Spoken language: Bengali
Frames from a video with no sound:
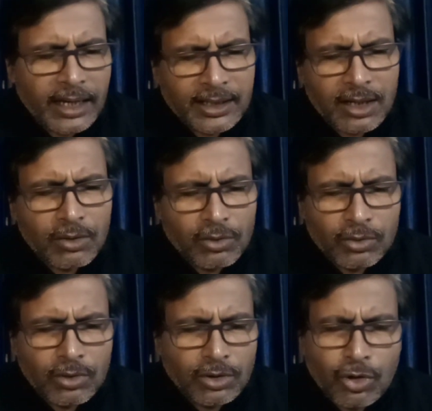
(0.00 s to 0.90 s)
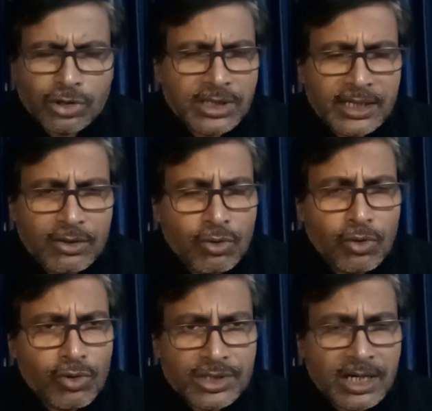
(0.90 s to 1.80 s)
একটা ওই দশ তারিখ করে
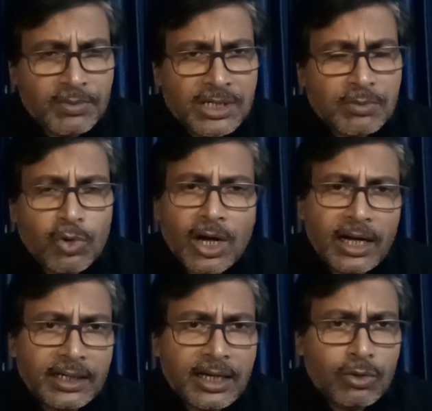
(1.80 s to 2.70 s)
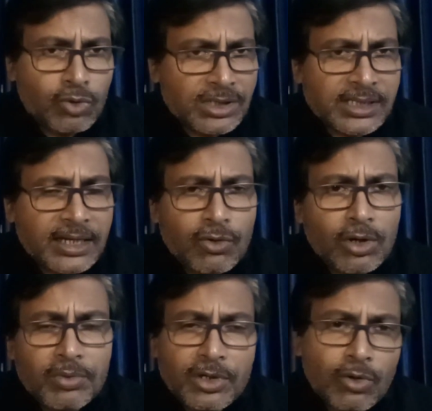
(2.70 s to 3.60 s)
করেছিলাম ডিসেম্বর আর একটা উনিশ তারিখ
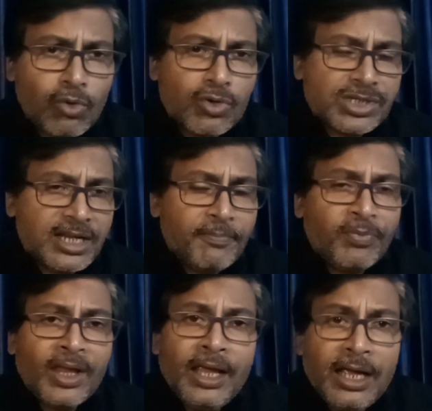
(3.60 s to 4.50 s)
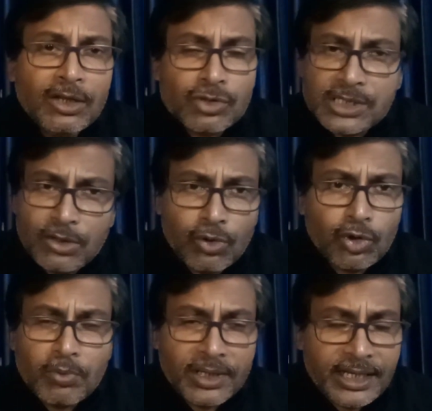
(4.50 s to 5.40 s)
করে ভিডিও করেছিলাম তো সেগুলো
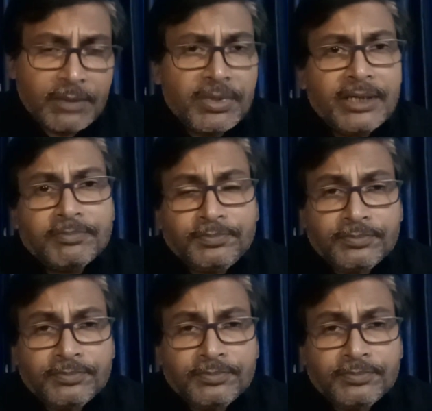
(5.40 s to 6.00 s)
তোমরা দেখবে